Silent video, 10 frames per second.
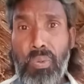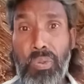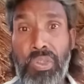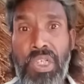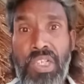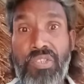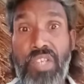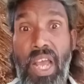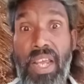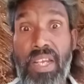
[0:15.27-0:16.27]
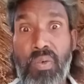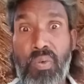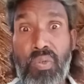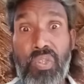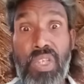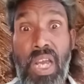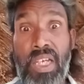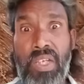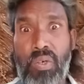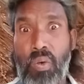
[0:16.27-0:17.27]
उसने चाय कुतिया
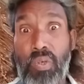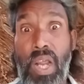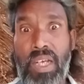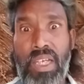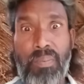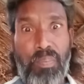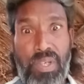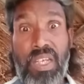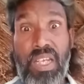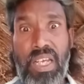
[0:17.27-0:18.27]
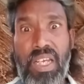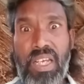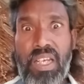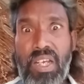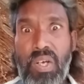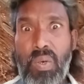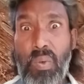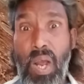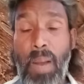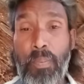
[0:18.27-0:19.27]
की खोला के पी है वो
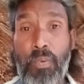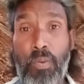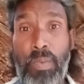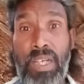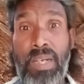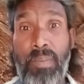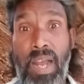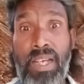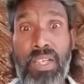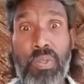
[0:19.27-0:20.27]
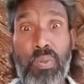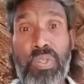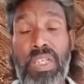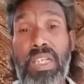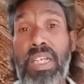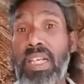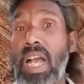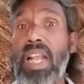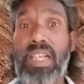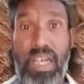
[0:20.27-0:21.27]
आपको मैंने मांगी से उसने
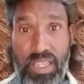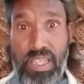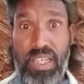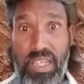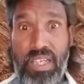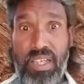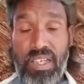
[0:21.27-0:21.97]
इनकार कर दी है